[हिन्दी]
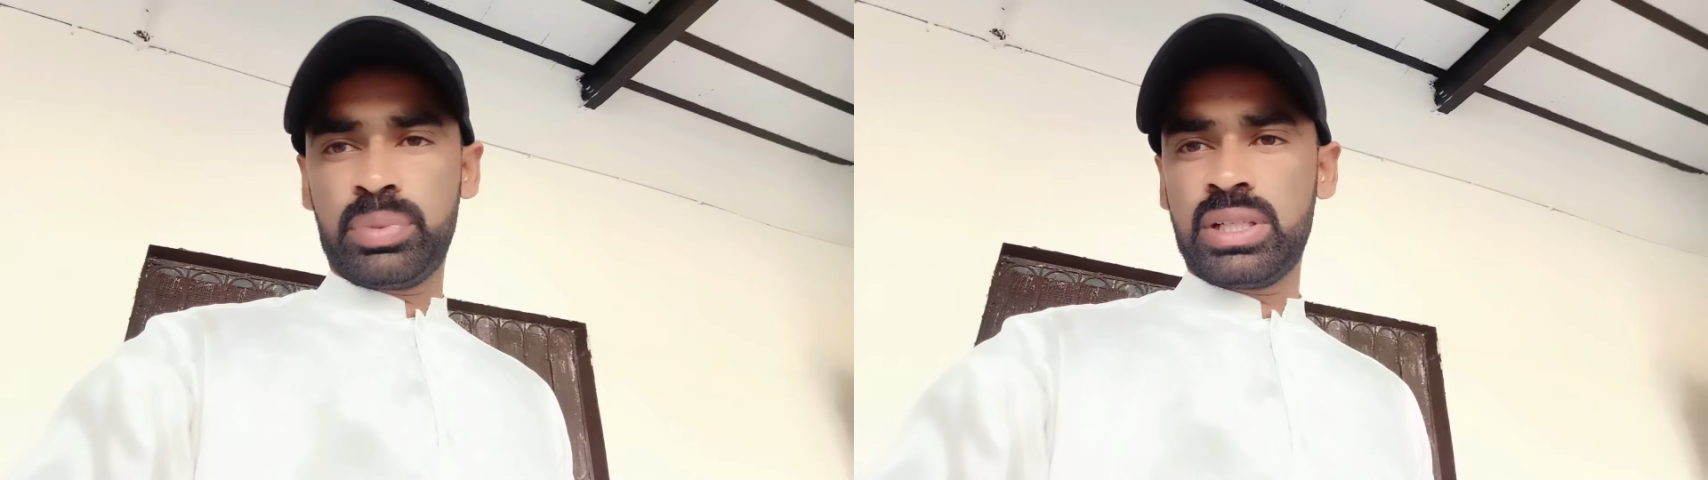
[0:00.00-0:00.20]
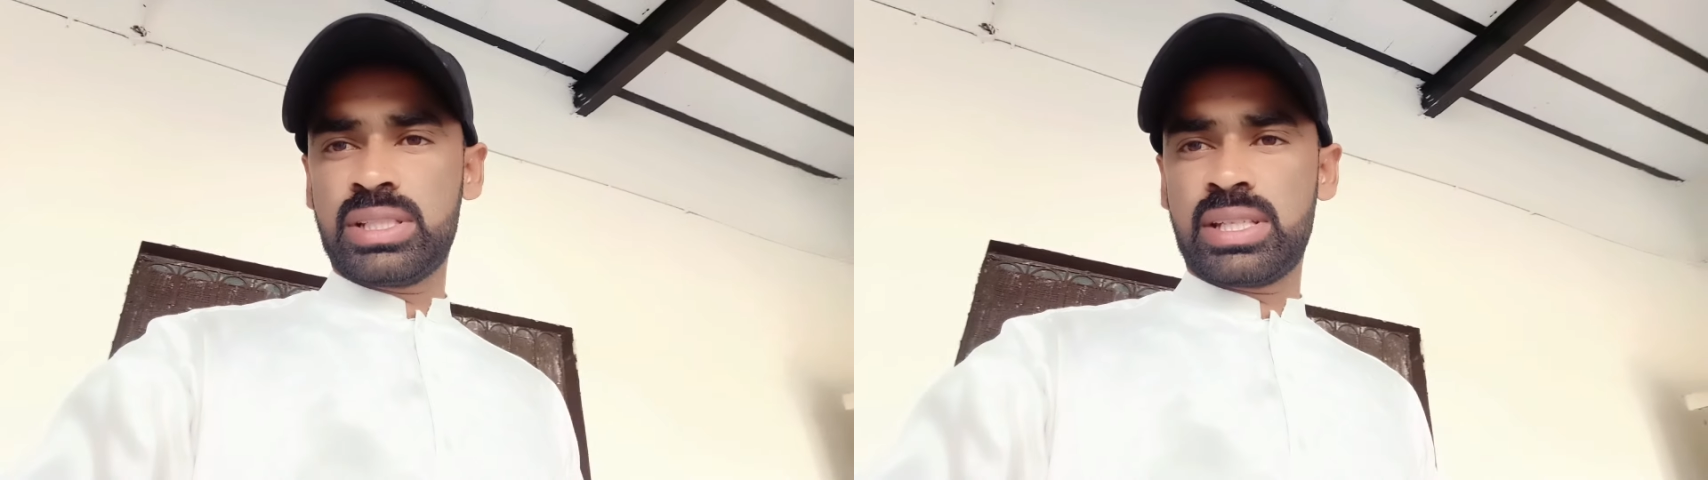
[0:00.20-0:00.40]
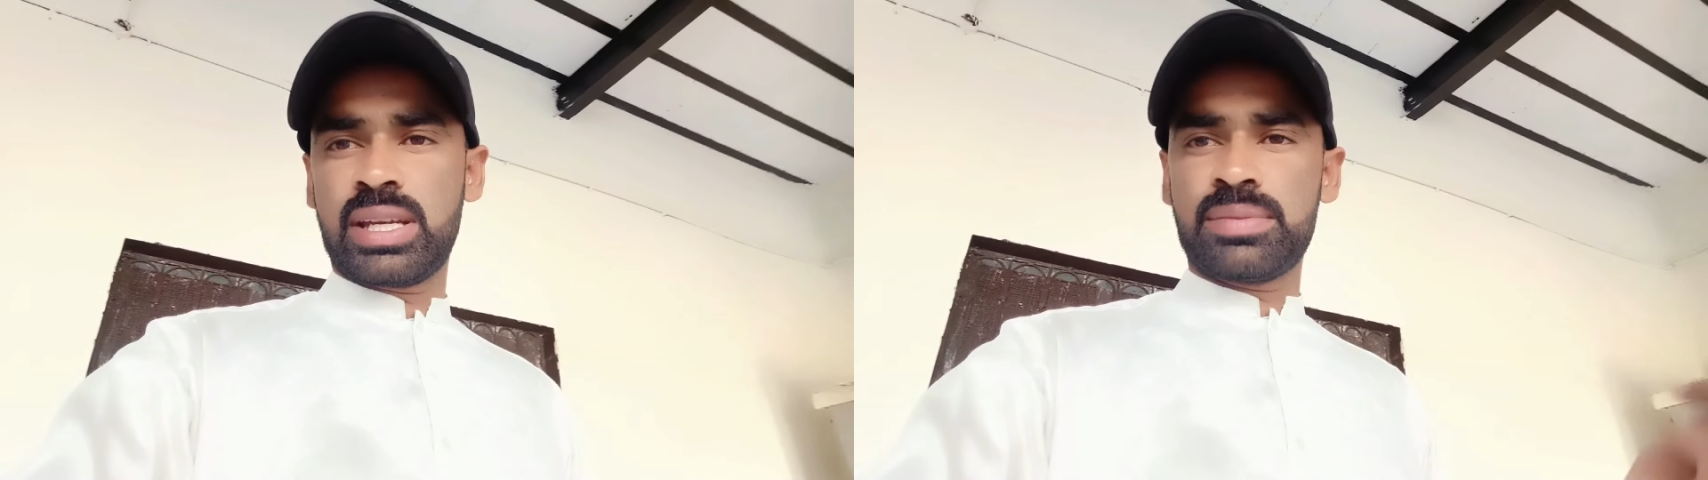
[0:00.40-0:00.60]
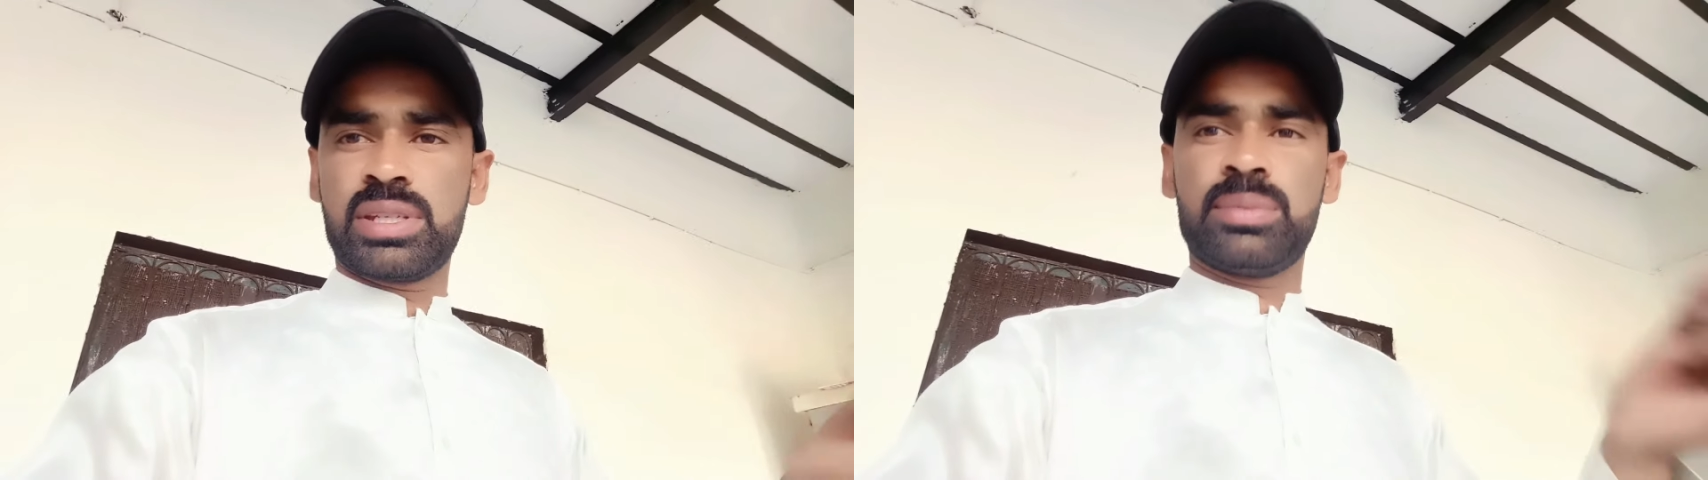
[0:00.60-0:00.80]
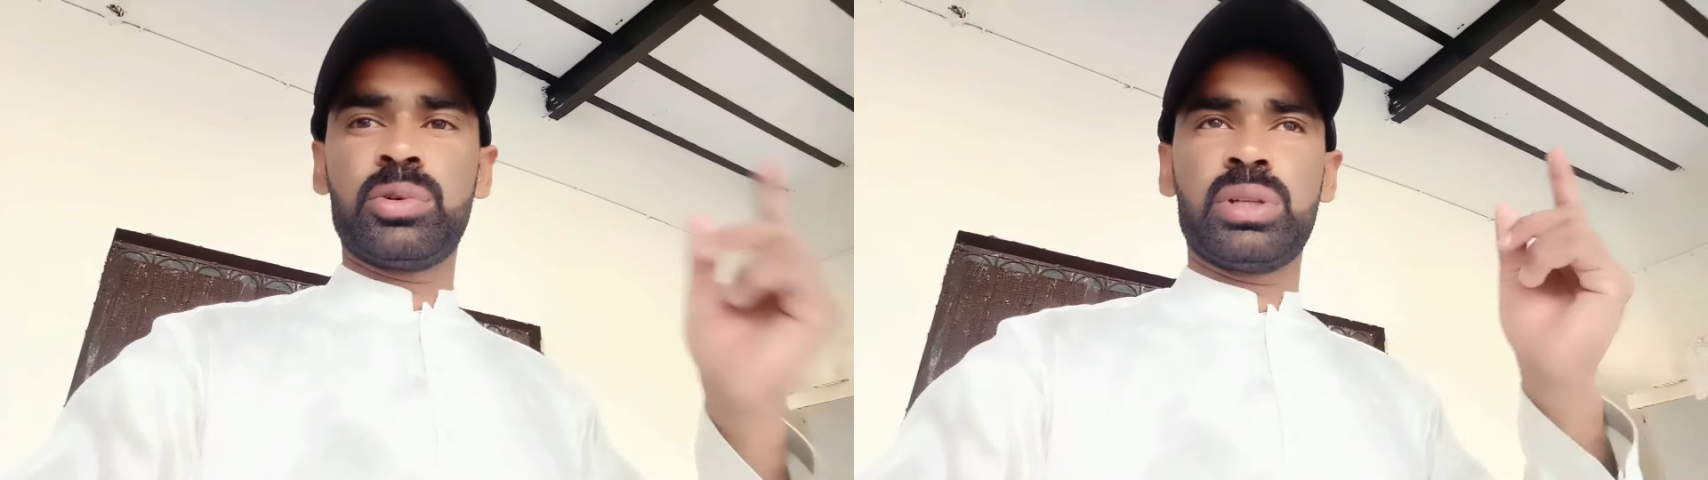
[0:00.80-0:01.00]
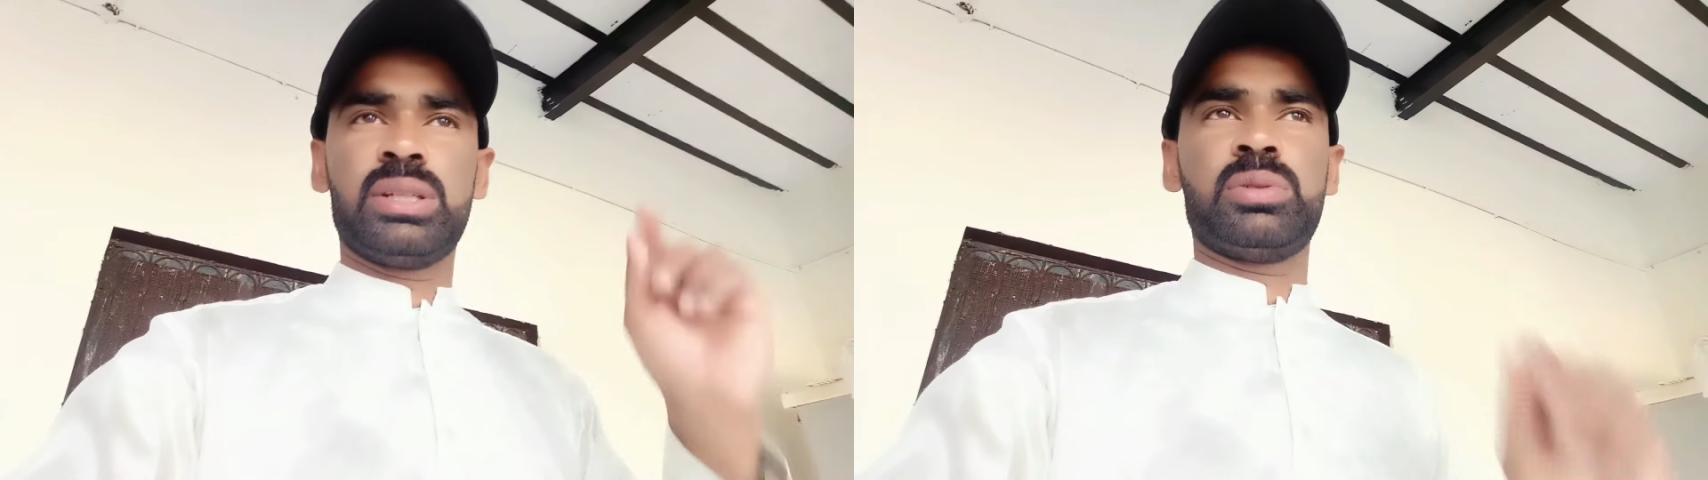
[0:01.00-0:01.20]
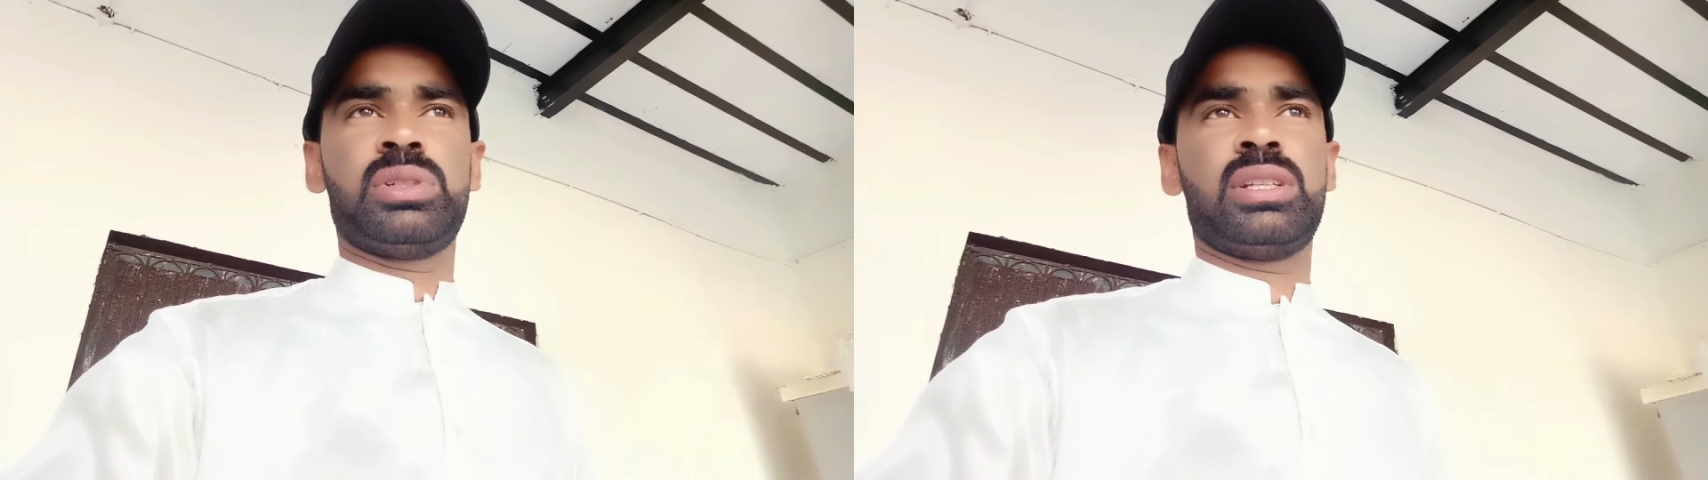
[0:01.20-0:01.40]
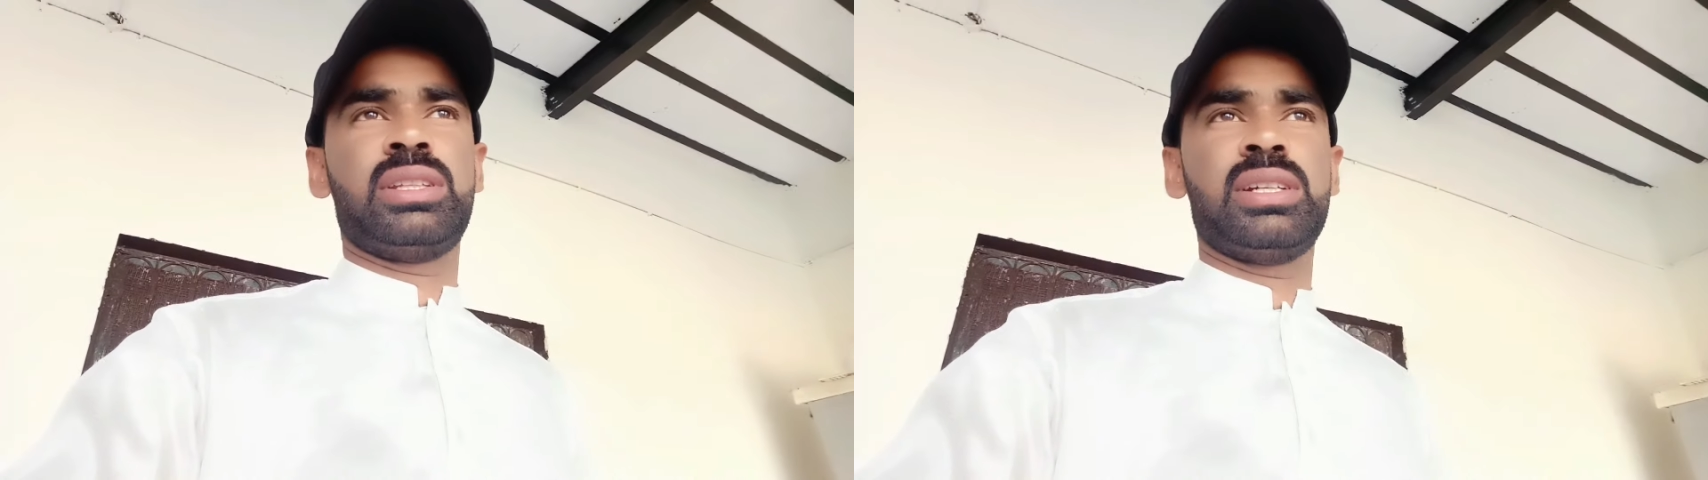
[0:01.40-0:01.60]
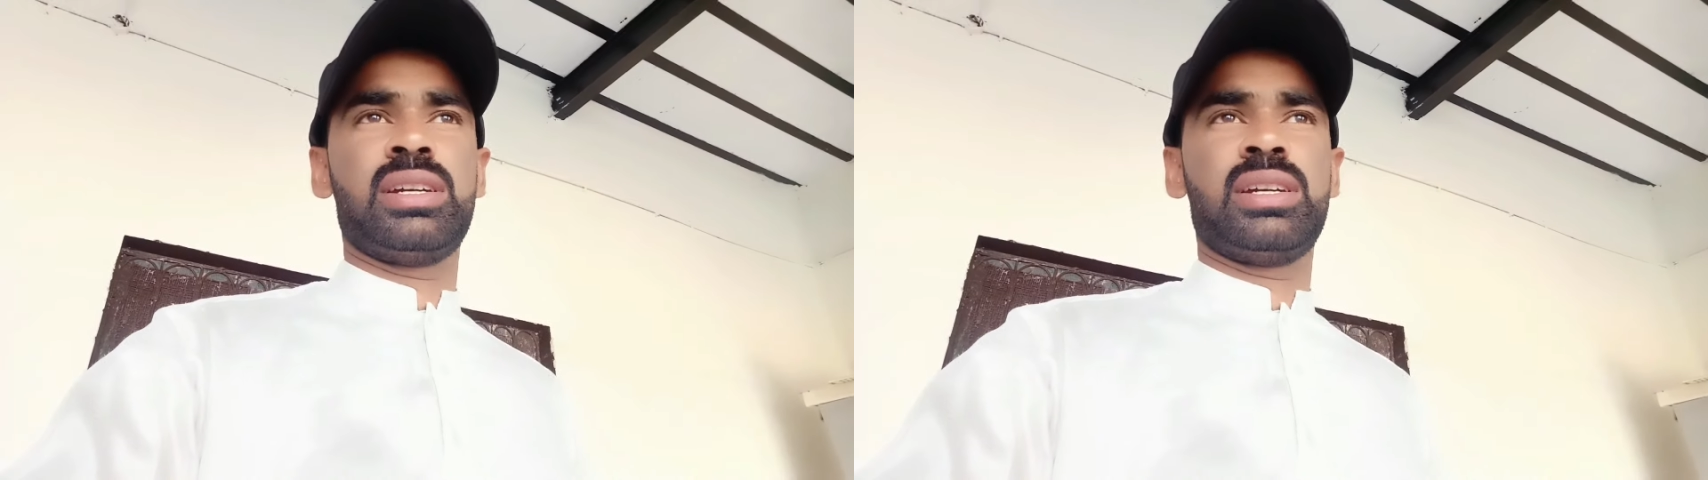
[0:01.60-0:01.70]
सेम सेम रूटीन हो जाती है